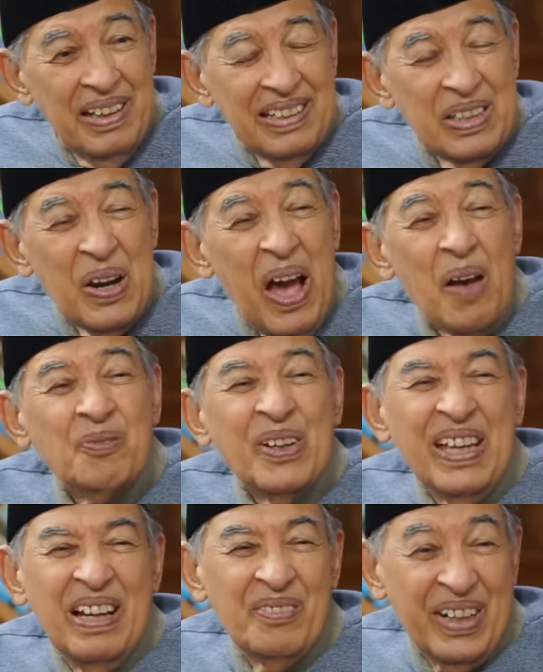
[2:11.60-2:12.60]
Jadi
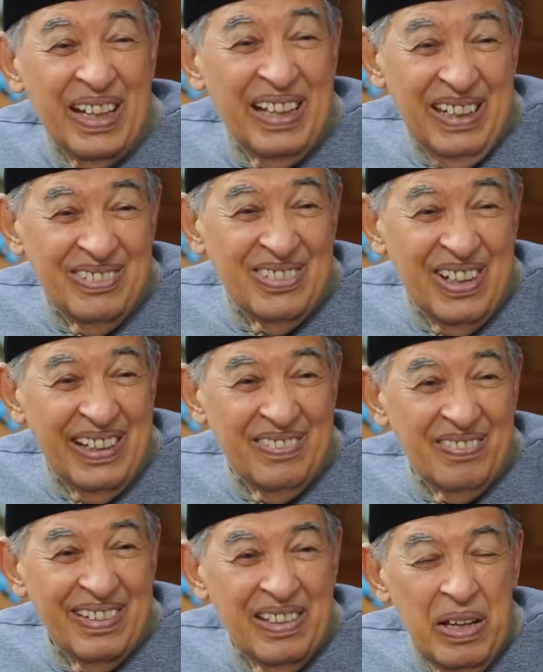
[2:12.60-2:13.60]
apa yang mereka
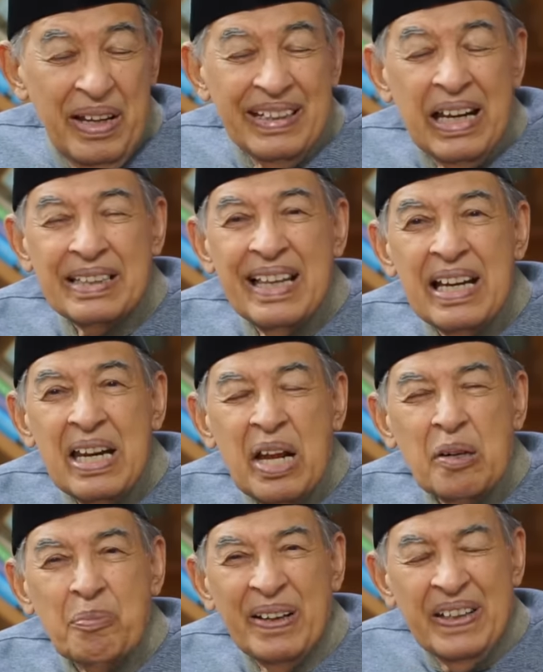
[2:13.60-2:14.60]
lakukan?
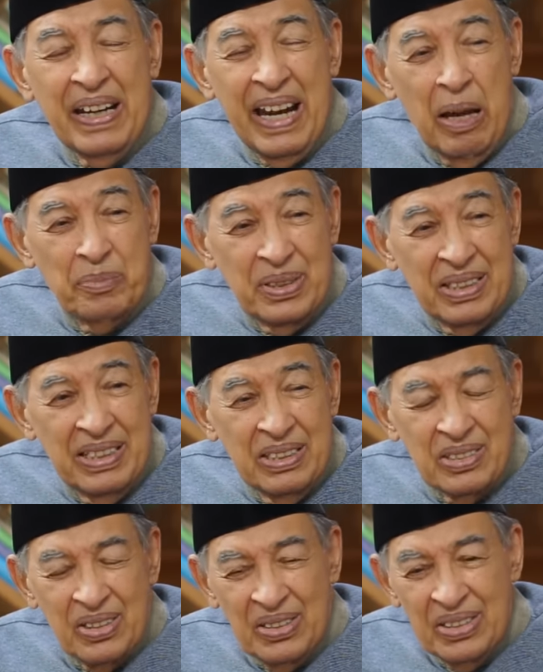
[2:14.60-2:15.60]
Datanglah kepada
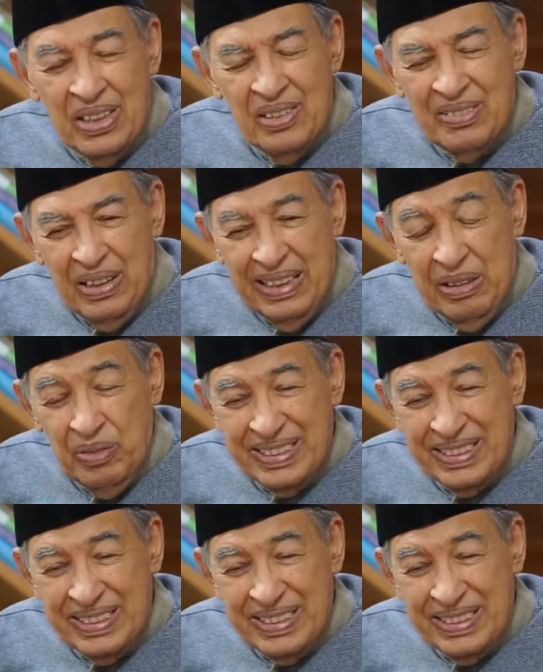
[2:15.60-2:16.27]
Nabi Shallallahu Alaihi